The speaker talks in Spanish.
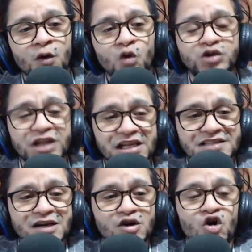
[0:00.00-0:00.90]

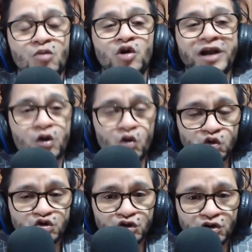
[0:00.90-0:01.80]
utilizan como
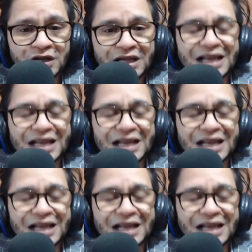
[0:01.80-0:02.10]
recurso